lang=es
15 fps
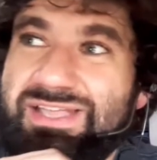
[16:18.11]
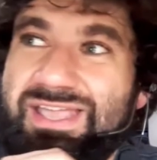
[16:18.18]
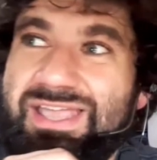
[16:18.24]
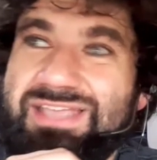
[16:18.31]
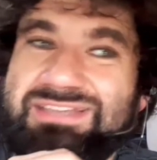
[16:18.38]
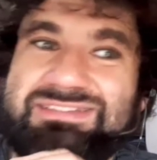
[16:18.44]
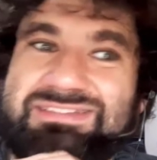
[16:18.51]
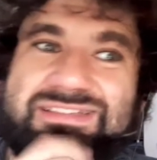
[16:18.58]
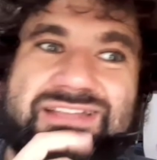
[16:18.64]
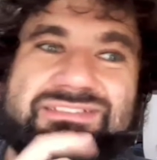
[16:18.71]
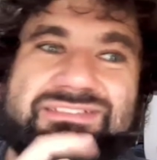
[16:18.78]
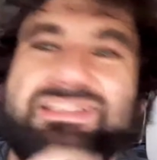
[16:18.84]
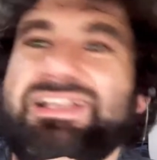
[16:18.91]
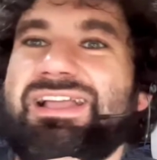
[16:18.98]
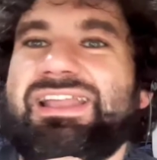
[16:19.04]
que
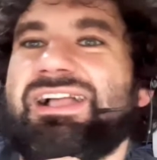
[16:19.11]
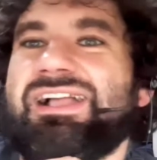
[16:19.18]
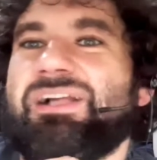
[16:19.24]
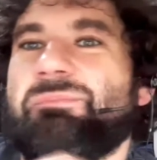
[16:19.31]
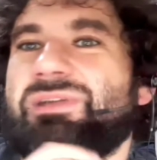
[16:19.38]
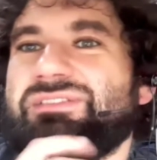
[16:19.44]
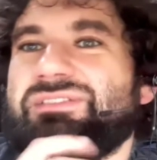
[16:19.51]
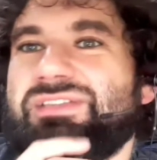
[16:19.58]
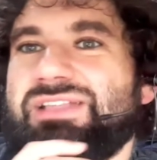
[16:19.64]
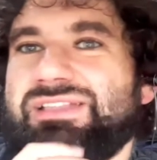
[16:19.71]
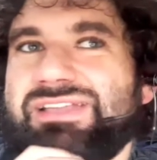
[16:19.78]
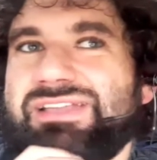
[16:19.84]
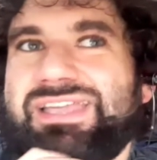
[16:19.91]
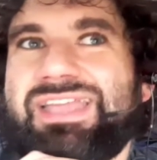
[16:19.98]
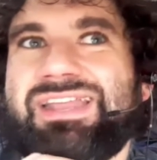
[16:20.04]
ISA tenga la
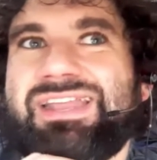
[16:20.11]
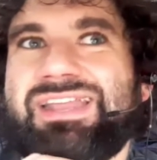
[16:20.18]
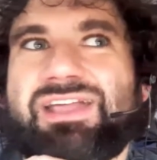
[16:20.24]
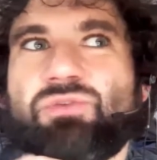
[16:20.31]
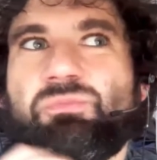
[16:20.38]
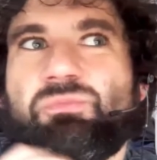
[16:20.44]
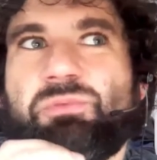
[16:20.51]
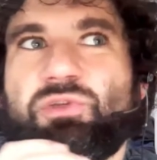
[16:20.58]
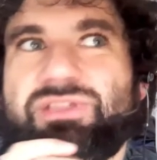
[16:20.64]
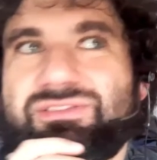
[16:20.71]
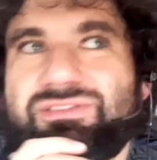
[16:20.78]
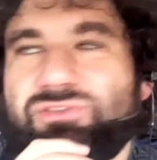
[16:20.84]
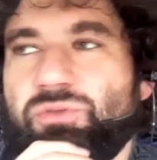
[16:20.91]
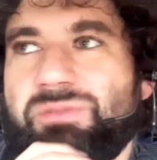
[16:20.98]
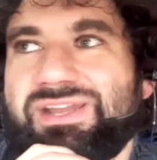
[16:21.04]
capacidad de generar un
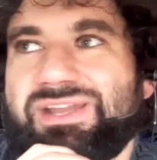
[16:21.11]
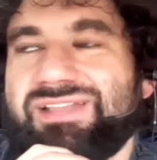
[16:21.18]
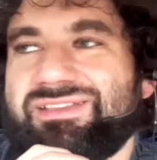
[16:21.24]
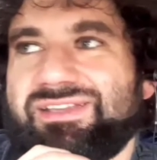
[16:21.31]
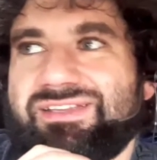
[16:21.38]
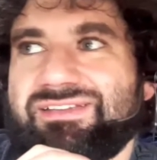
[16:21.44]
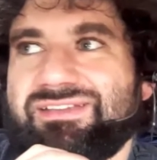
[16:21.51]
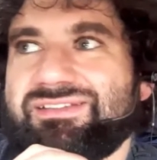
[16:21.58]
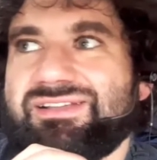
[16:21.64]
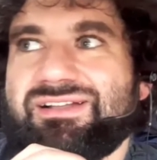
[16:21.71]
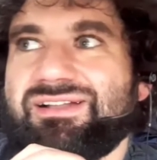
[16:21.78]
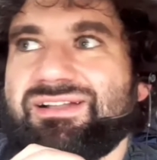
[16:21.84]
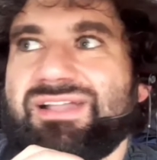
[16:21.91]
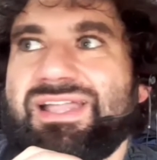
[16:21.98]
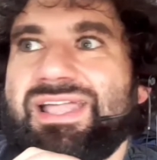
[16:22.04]
proyecto
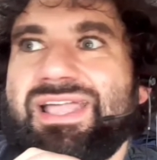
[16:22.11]
mariateguista